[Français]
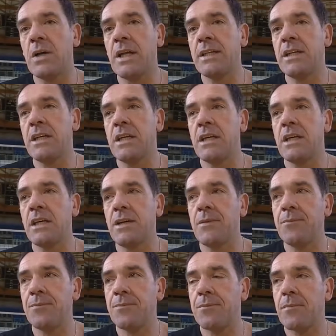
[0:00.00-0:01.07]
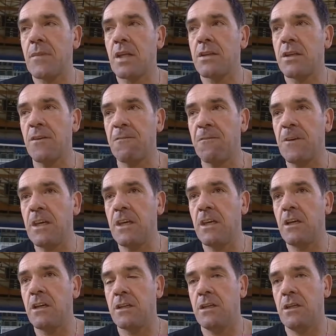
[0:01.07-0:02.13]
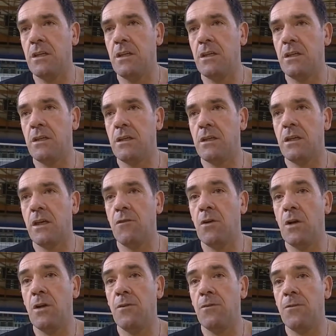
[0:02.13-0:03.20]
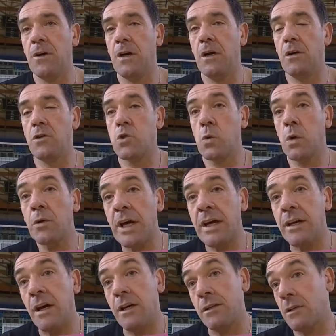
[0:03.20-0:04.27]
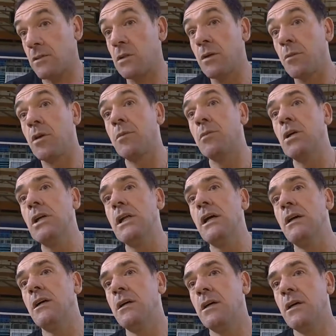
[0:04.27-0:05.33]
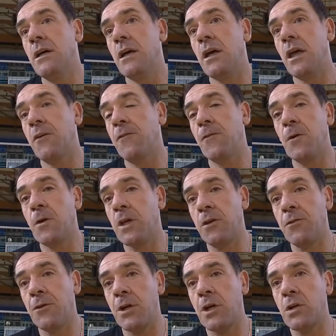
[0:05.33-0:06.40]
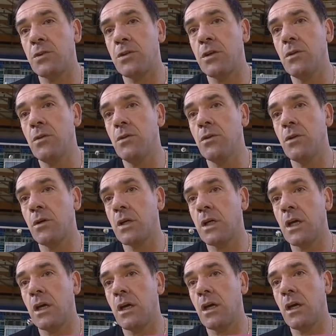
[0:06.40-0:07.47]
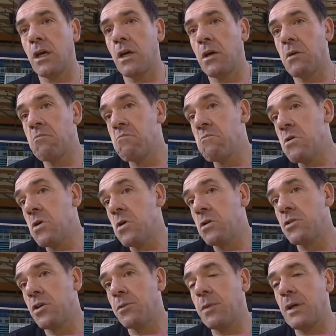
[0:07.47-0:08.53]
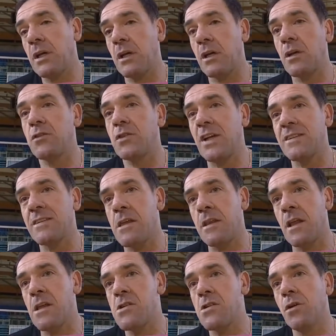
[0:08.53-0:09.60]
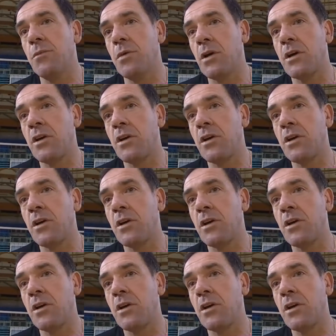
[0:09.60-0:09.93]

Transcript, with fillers: mm, des, filles euh, qui, veulent faire jouer une carte sur le volleyball. Il faut qu'ils continuent. Donc euh, j'espère que les clubs sont assez intelligents pour les